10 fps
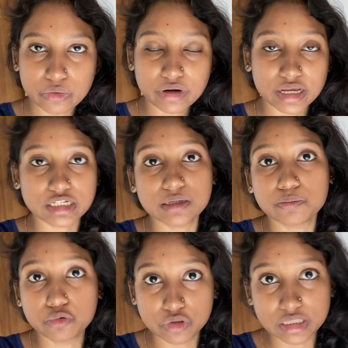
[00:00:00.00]
করে গেছিলাম
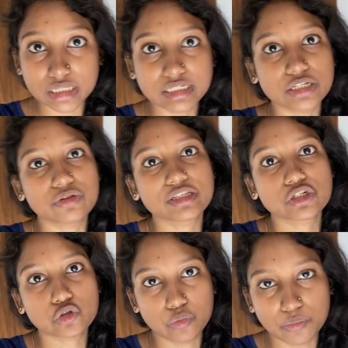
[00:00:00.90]
ভূতনাথ যেহেতু আজকে
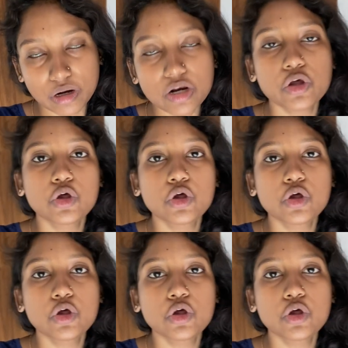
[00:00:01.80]
সোমবার